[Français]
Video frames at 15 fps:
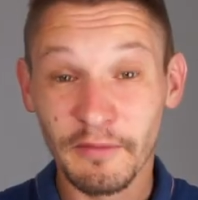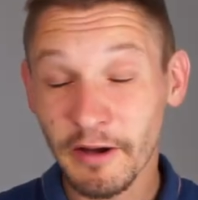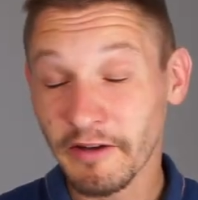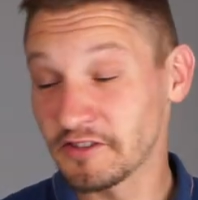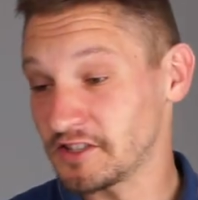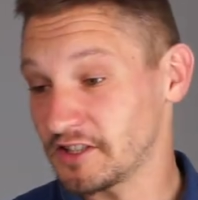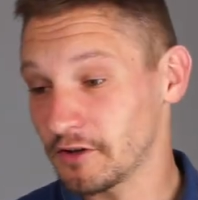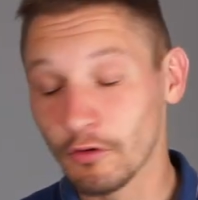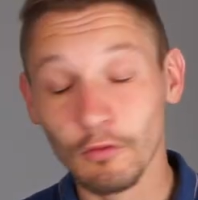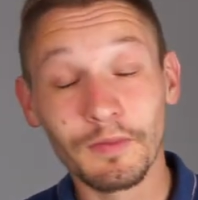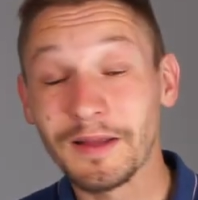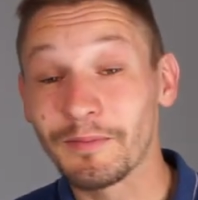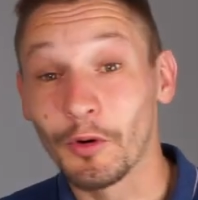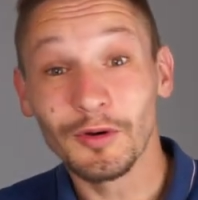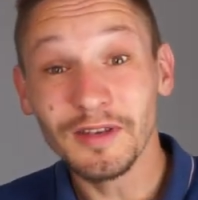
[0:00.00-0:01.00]
bref, j'étais
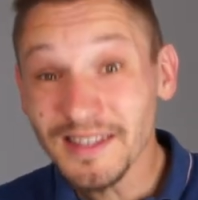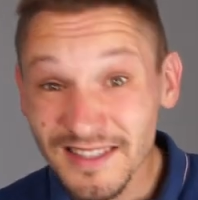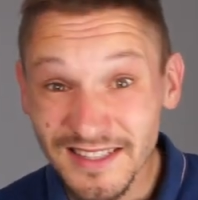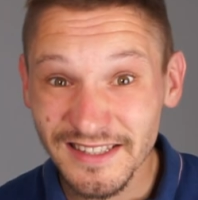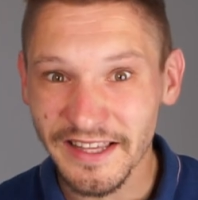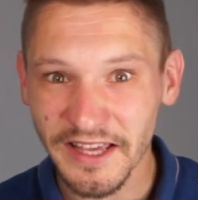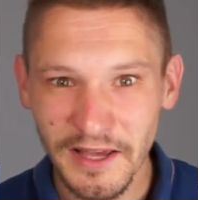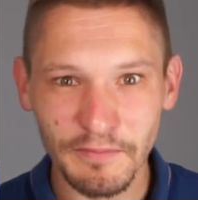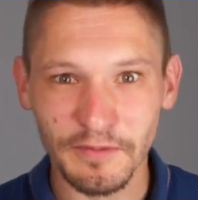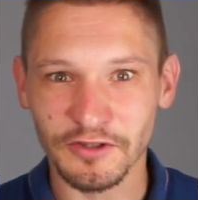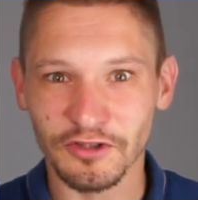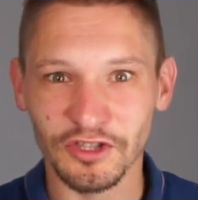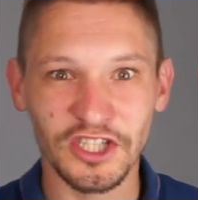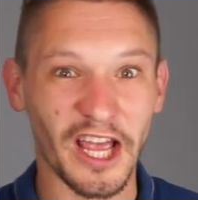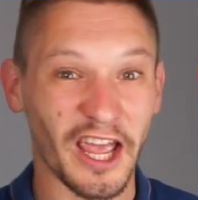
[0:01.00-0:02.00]
complètement hystérique parce
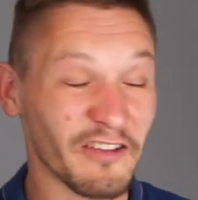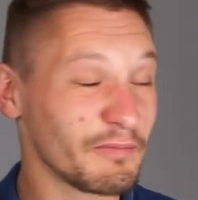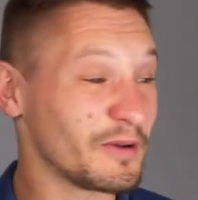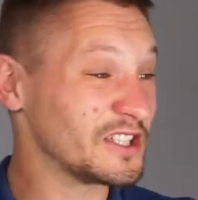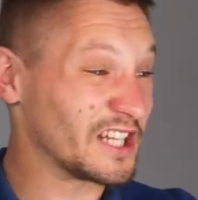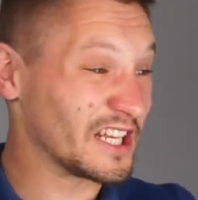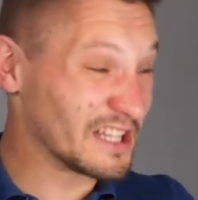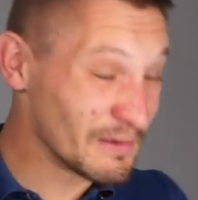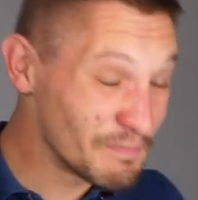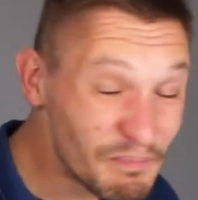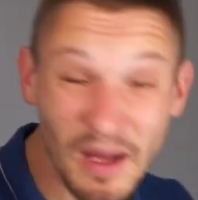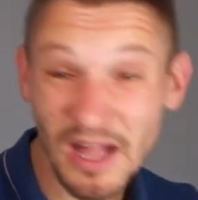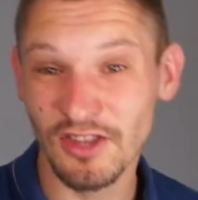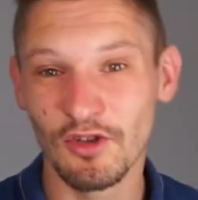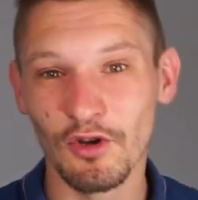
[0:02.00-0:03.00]
que j'y arrivais pas, j'arrêtais
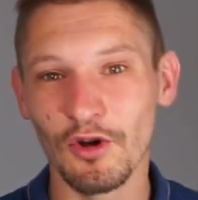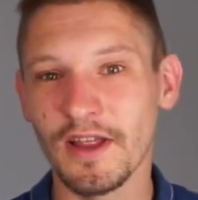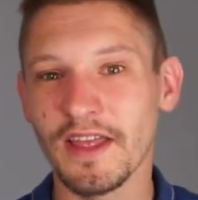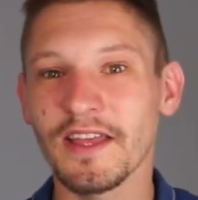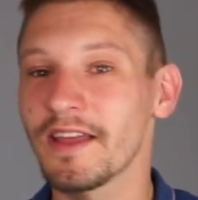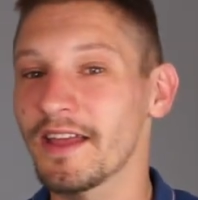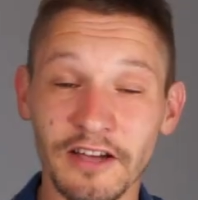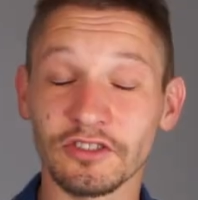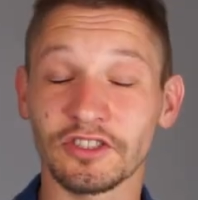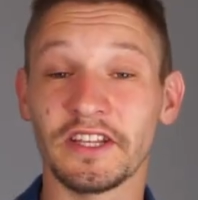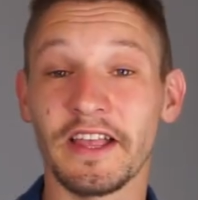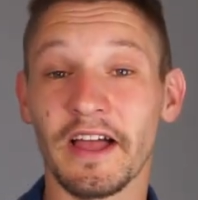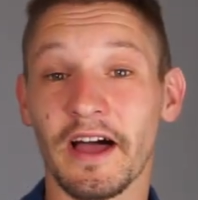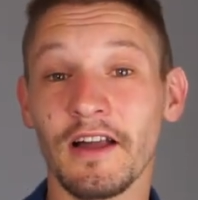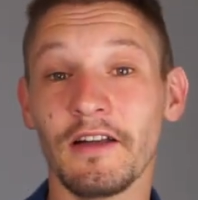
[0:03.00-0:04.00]
pas de gueuler. Et en
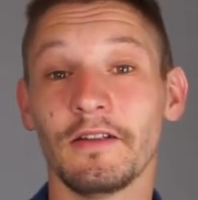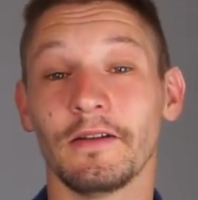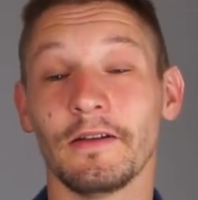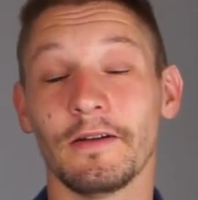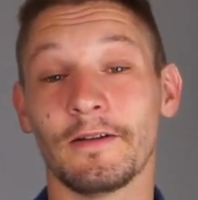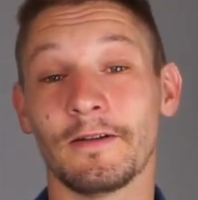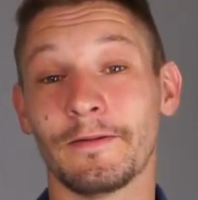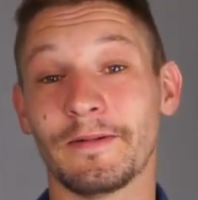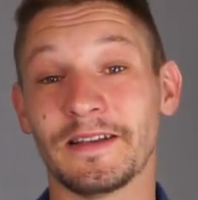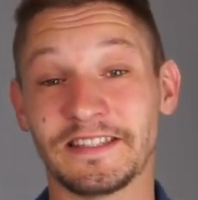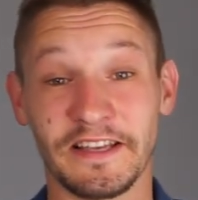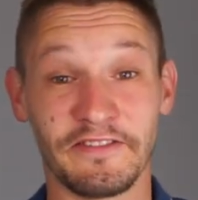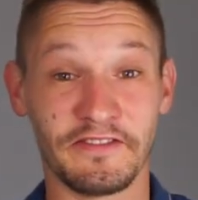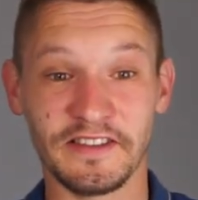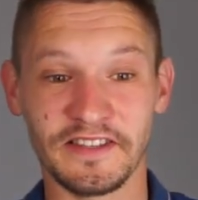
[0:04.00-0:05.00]
général, euh, bah,
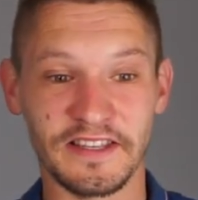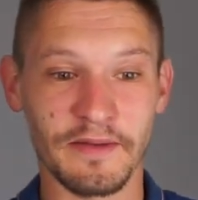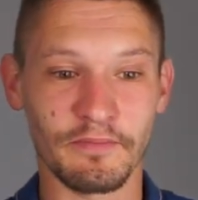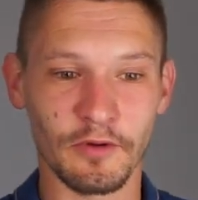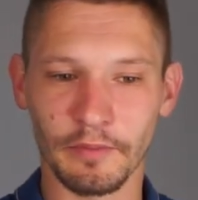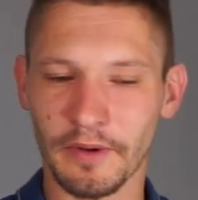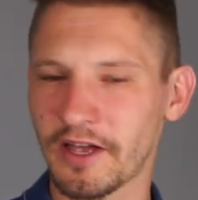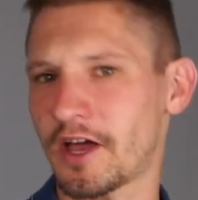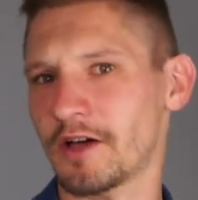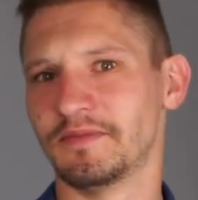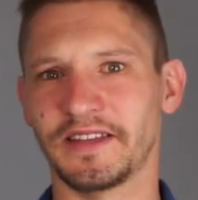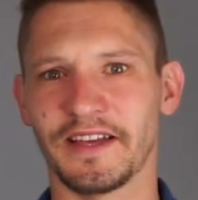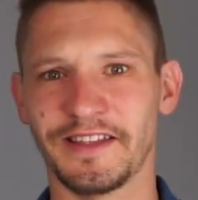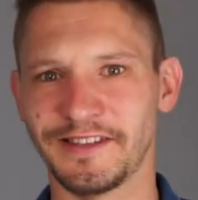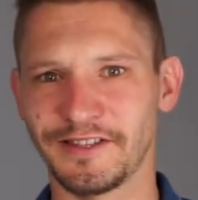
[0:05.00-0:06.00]
ça finissait à peu près comme ça les